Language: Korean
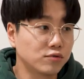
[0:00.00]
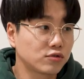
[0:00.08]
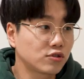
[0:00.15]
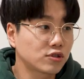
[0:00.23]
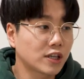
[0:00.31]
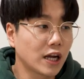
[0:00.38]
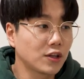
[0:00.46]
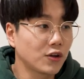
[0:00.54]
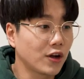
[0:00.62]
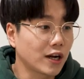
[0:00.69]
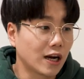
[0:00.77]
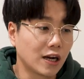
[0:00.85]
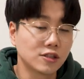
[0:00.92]

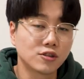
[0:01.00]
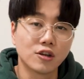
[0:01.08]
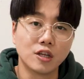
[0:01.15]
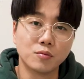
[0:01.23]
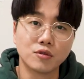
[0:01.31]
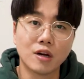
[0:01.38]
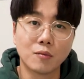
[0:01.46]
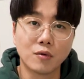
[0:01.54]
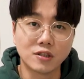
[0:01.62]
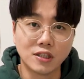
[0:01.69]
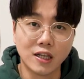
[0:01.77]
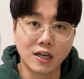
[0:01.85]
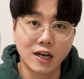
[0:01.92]
북스캐너에 관해서 리뷰를 한번
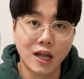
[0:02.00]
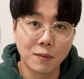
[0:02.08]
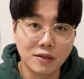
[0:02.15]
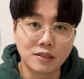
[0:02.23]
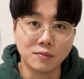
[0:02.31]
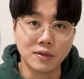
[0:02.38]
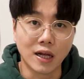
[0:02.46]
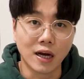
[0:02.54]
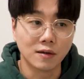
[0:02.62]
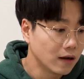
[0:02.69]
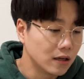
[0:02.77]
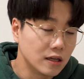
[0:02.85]
진행을 해봤습니다.